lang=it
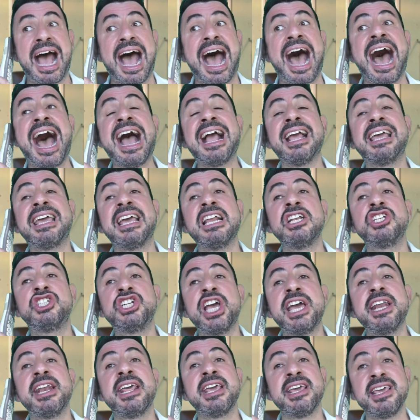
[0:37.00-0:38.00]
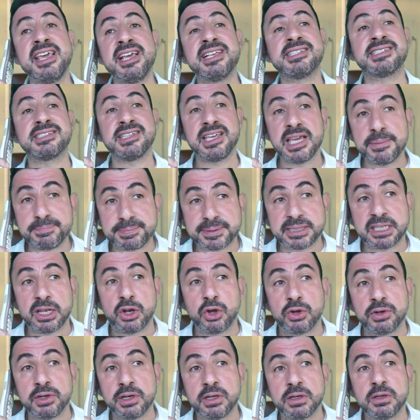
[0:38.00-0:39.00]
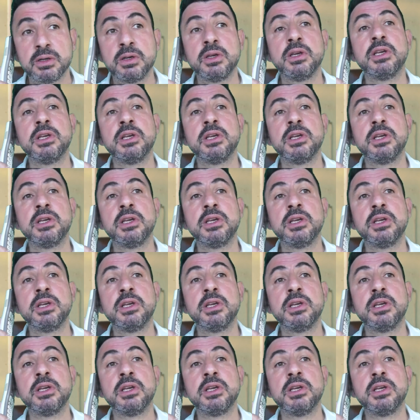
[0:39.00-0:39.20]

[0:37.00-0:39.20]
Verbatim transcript: Anche il gene XY,